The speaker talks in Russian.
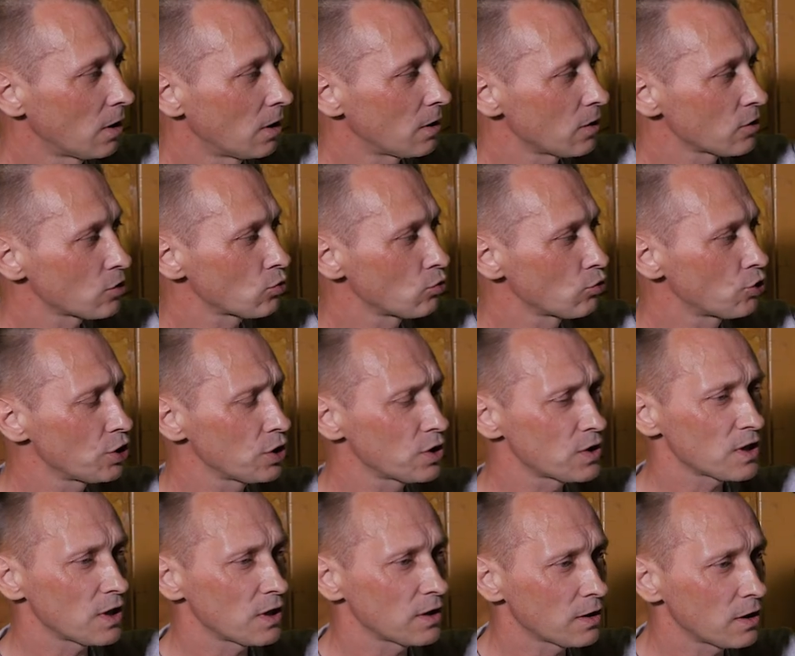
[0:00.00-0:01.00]
А
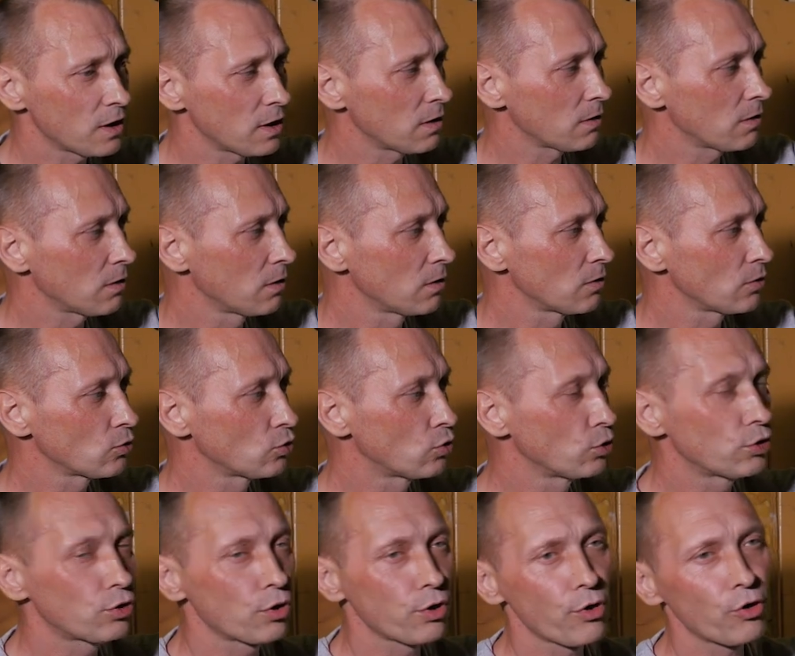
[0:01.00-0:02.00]
стучится она
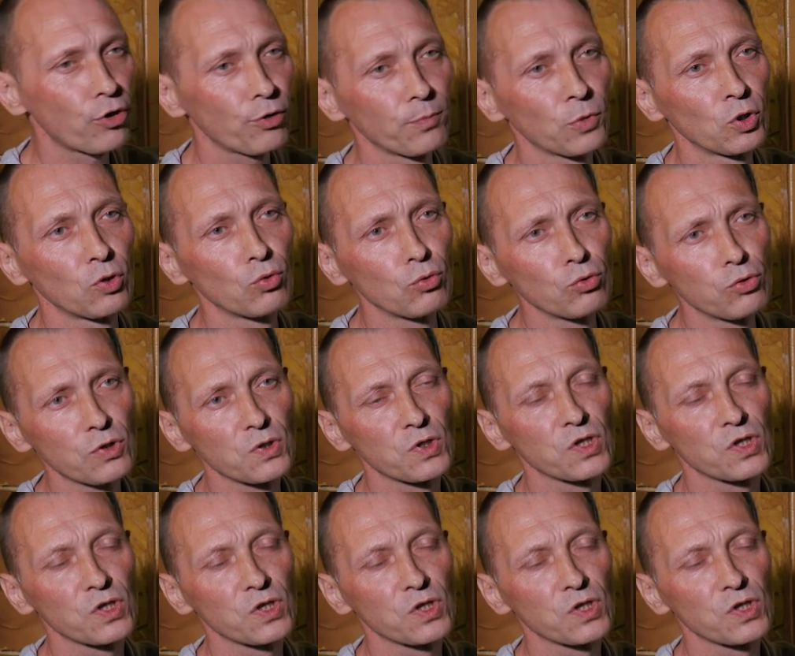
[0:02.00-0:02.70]
до трех минут